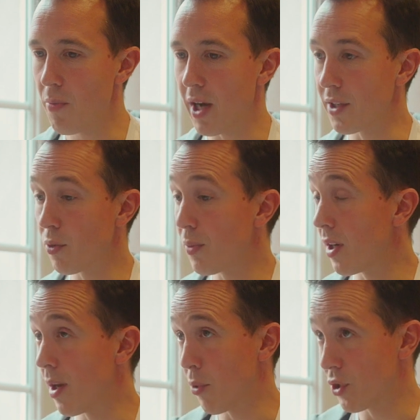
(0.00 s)
Par exemple,
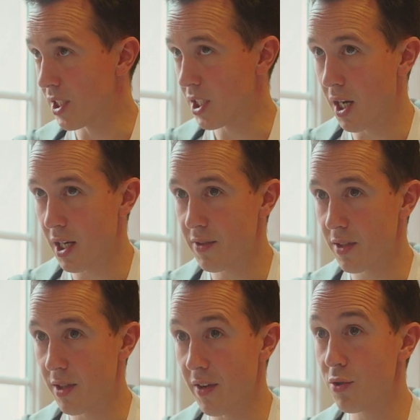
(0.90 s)
la, prochaine qui arrive,
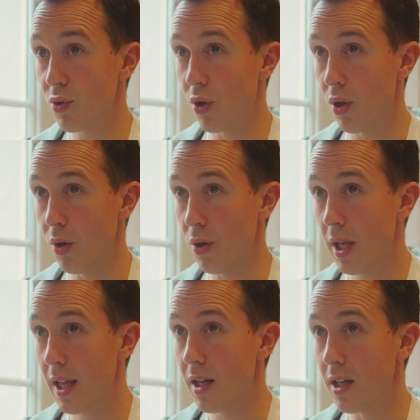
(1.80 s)
ça, va être sur
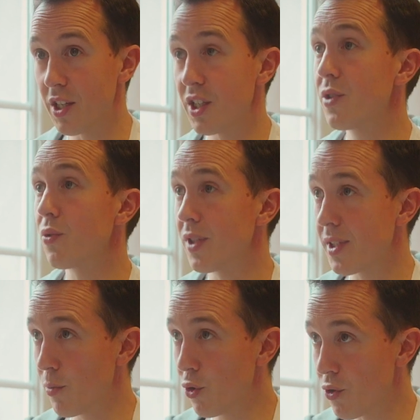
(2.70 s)
la gestion
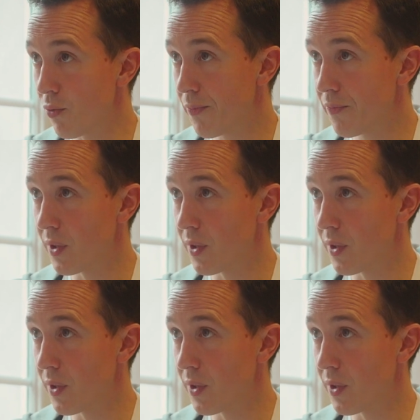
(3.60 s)
des émotions.